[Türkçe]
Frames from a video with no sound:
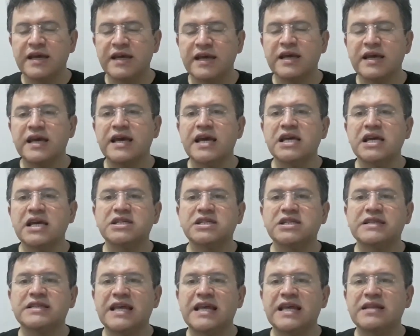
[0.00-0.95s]

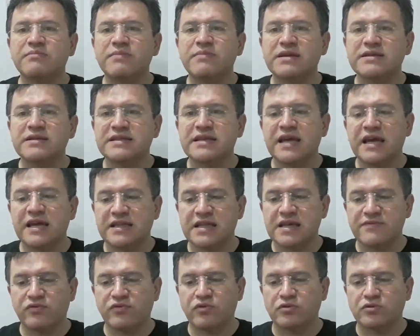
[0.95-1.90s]
eşitlenmesi hedef
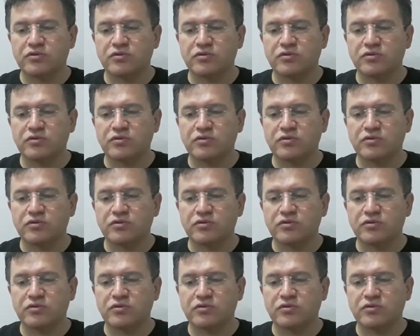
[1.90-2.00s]
oldu.